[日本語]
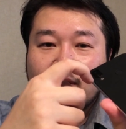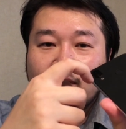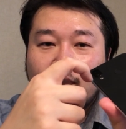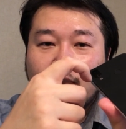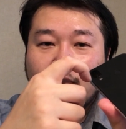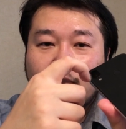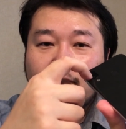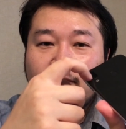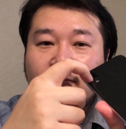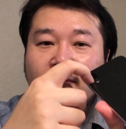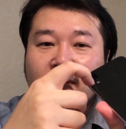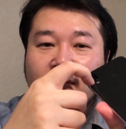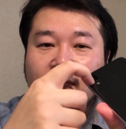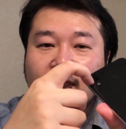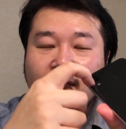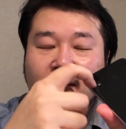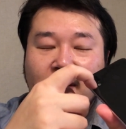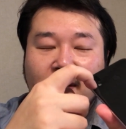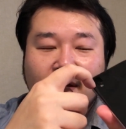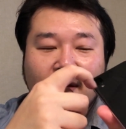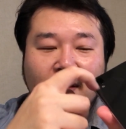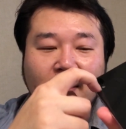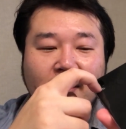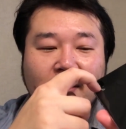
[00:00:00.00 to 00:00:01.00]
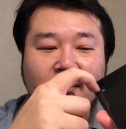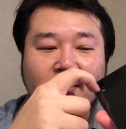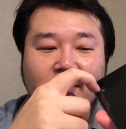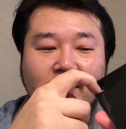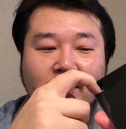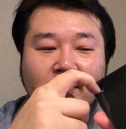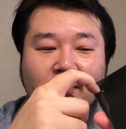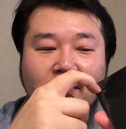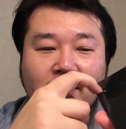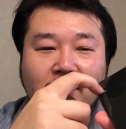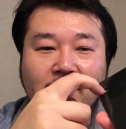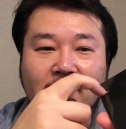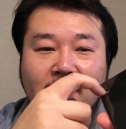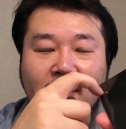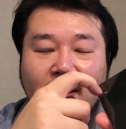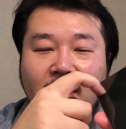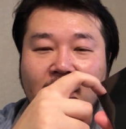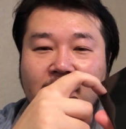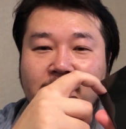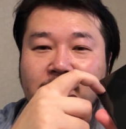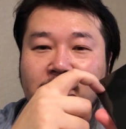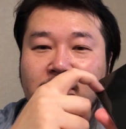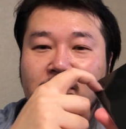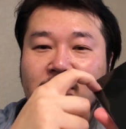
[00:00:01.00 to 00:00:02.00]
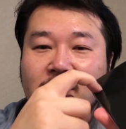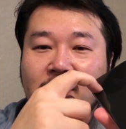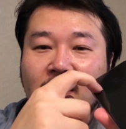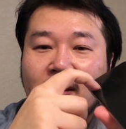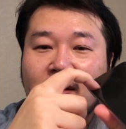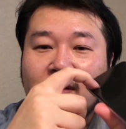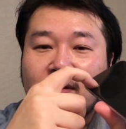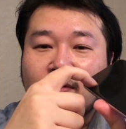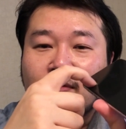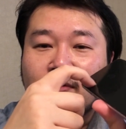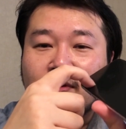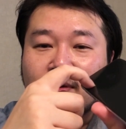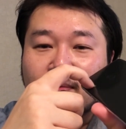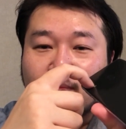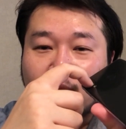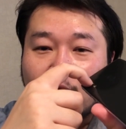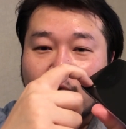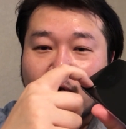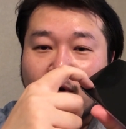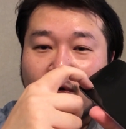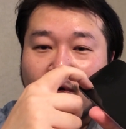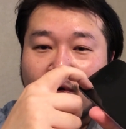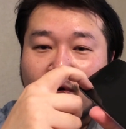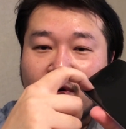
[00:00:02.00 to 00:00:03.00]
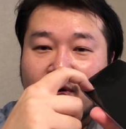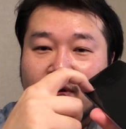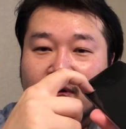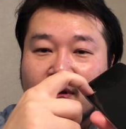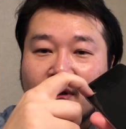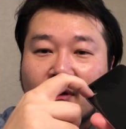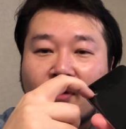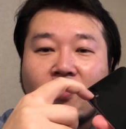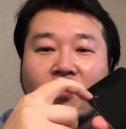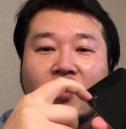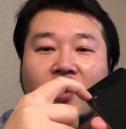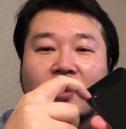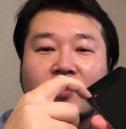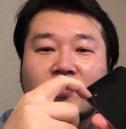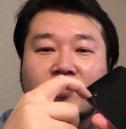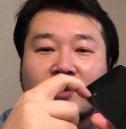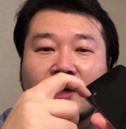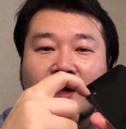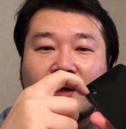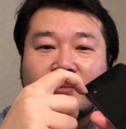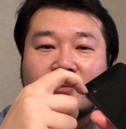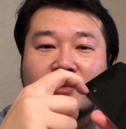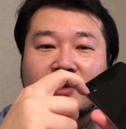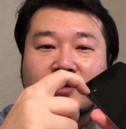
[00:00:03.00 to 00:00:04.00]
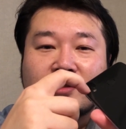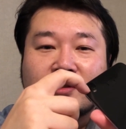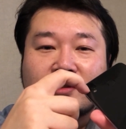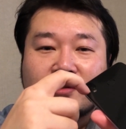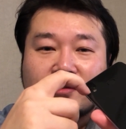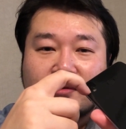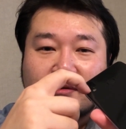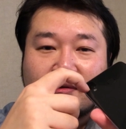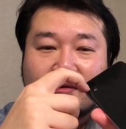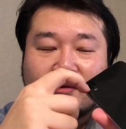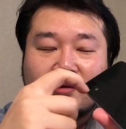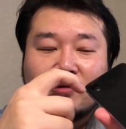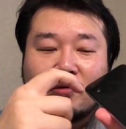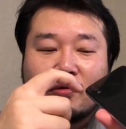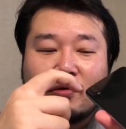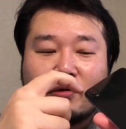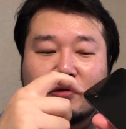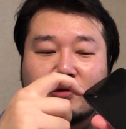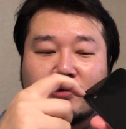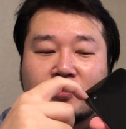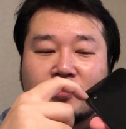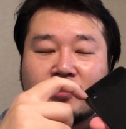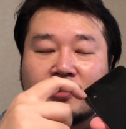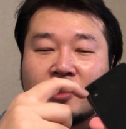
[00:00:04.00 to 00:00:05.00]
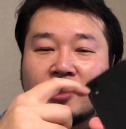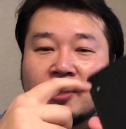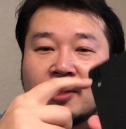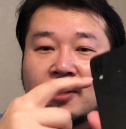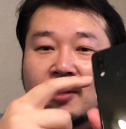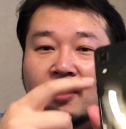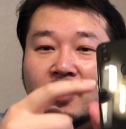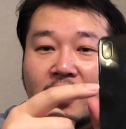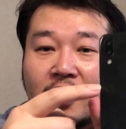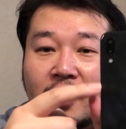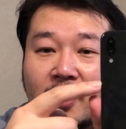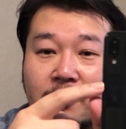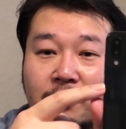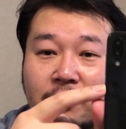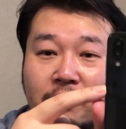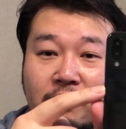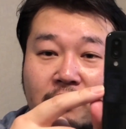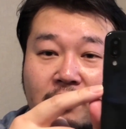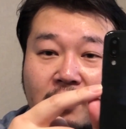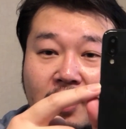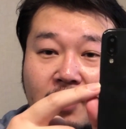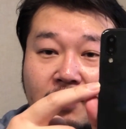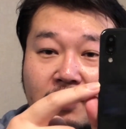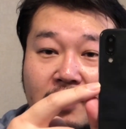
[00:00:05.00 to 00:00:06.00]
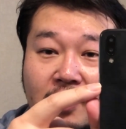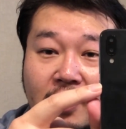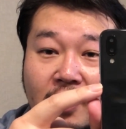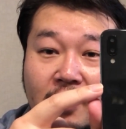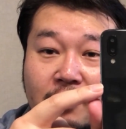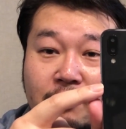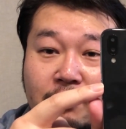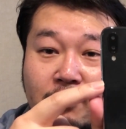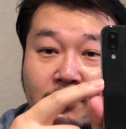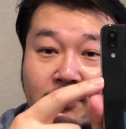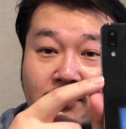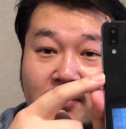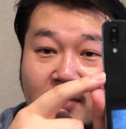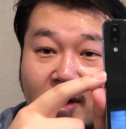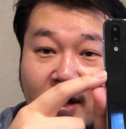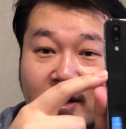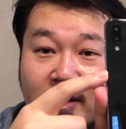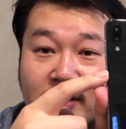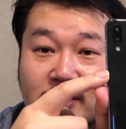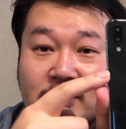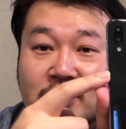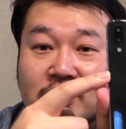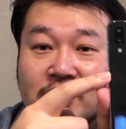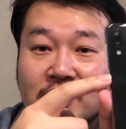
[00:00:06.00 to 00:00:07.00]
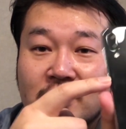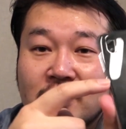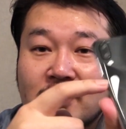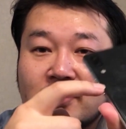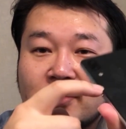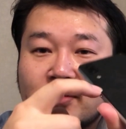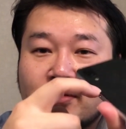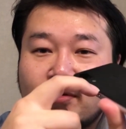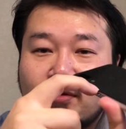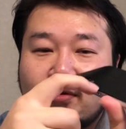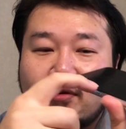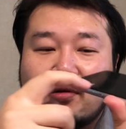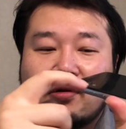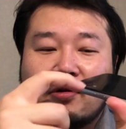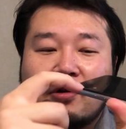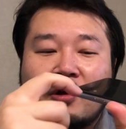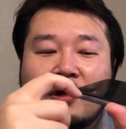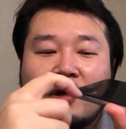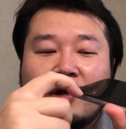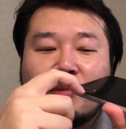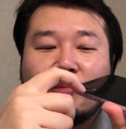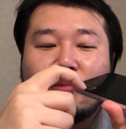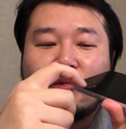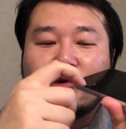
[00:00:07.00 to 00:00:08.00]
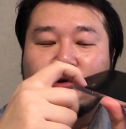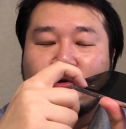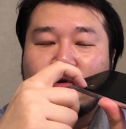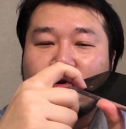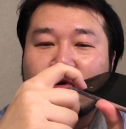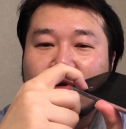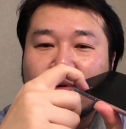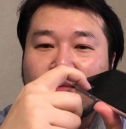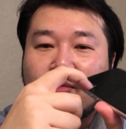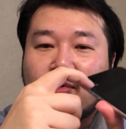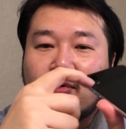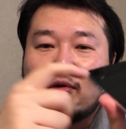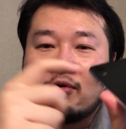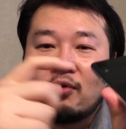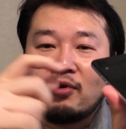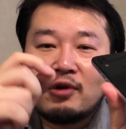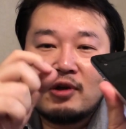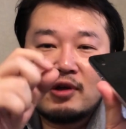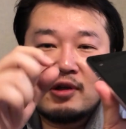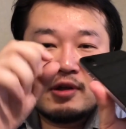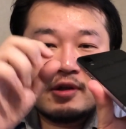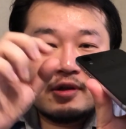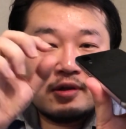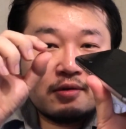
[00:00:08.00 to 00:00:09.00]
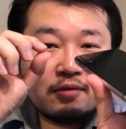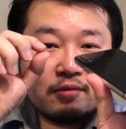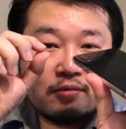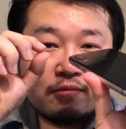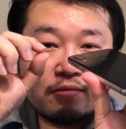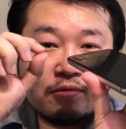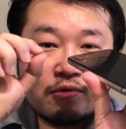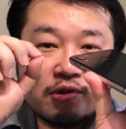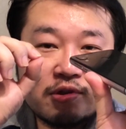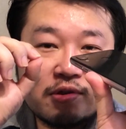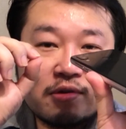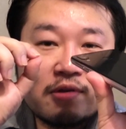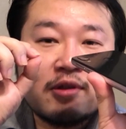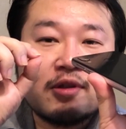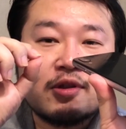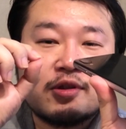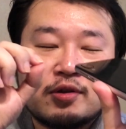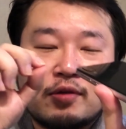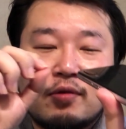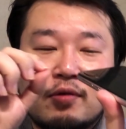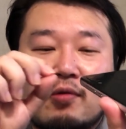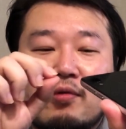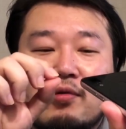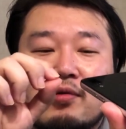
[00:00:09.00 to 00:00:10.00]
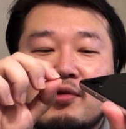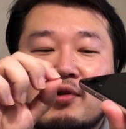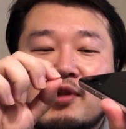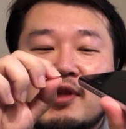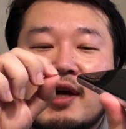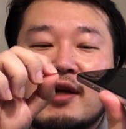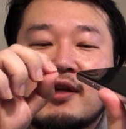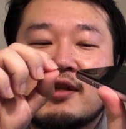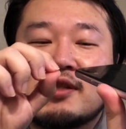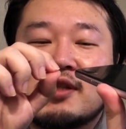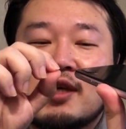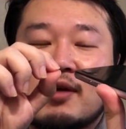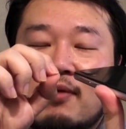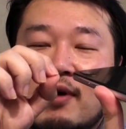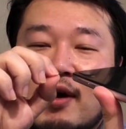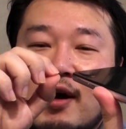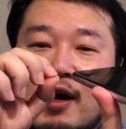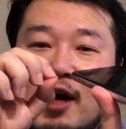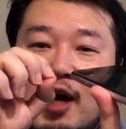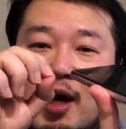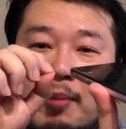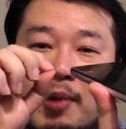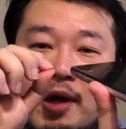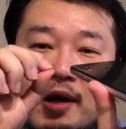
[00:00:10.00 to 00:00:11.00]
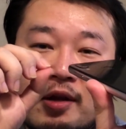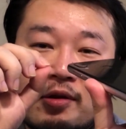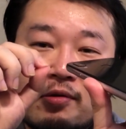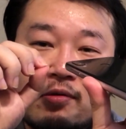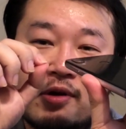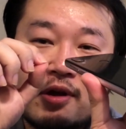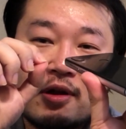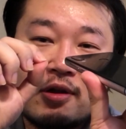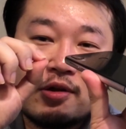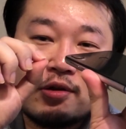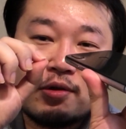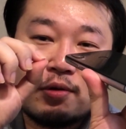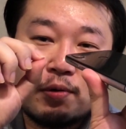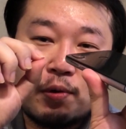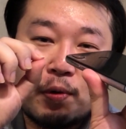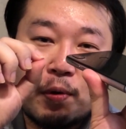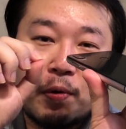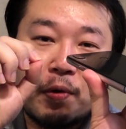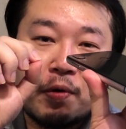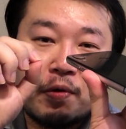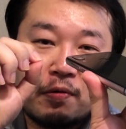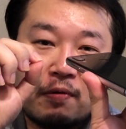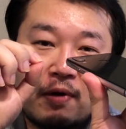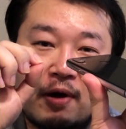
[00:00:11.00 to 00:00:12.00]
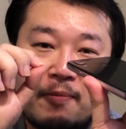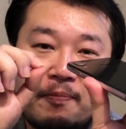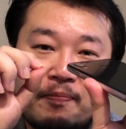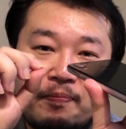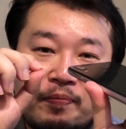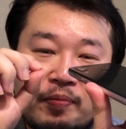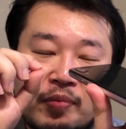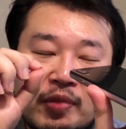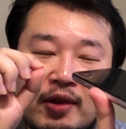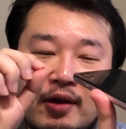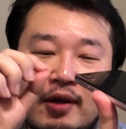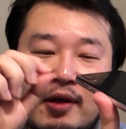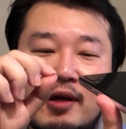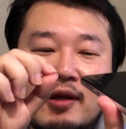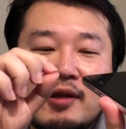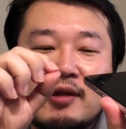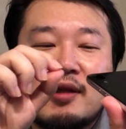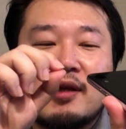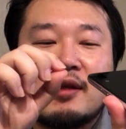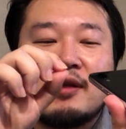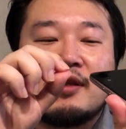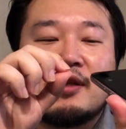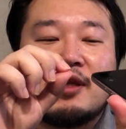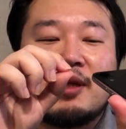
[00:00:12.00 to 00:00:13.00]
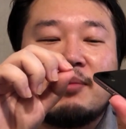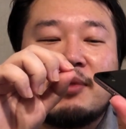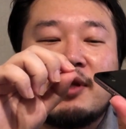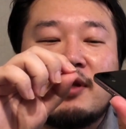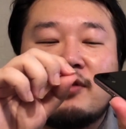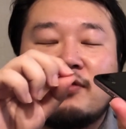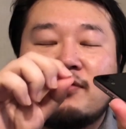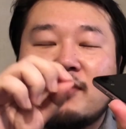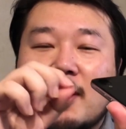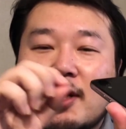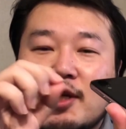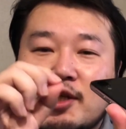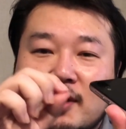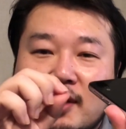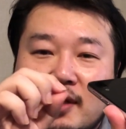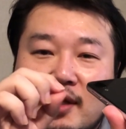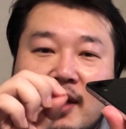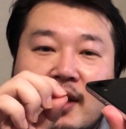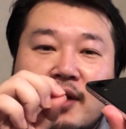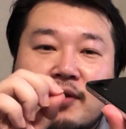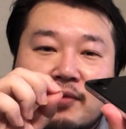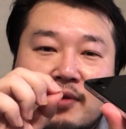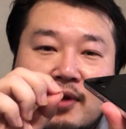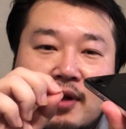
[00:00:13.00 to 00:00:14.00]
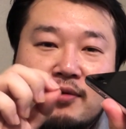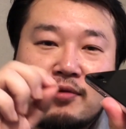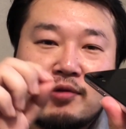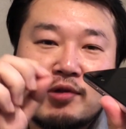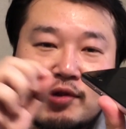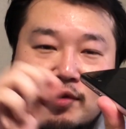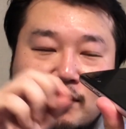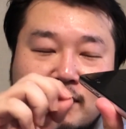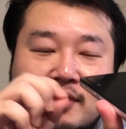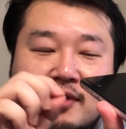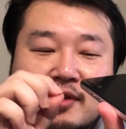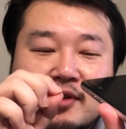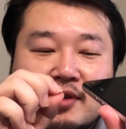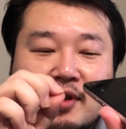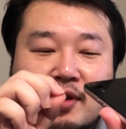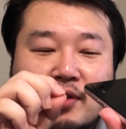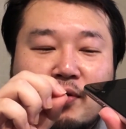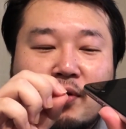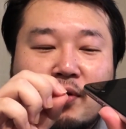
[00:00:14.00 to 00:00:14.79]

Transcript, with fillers: これはねあの iPhone X よりもで他の端末こういう iPhone, レ iPhone 配置のものよりも薄いですよこの段差はカメラのレンズのところは0.2ミリぐらいしかないので薄いんですけ